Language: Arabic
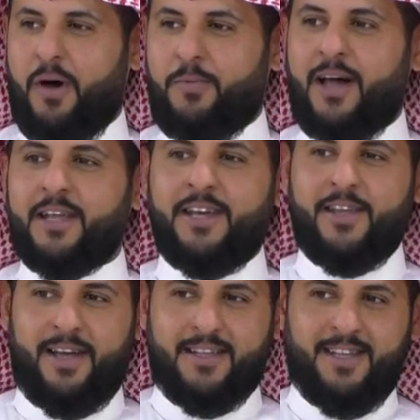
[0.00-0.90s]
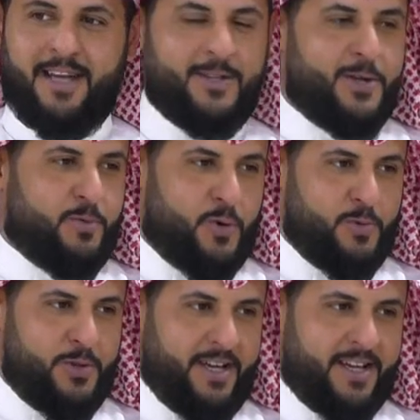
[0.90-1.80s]
فما بالك اذا كان سعد اليوم هو
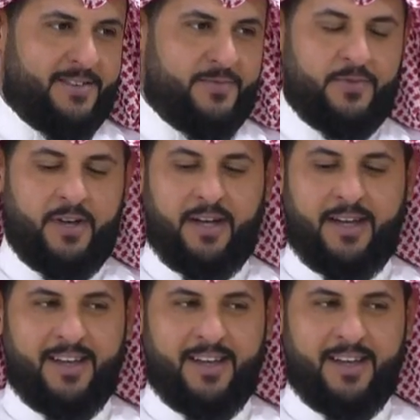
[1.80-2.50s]
المذيع ف... هو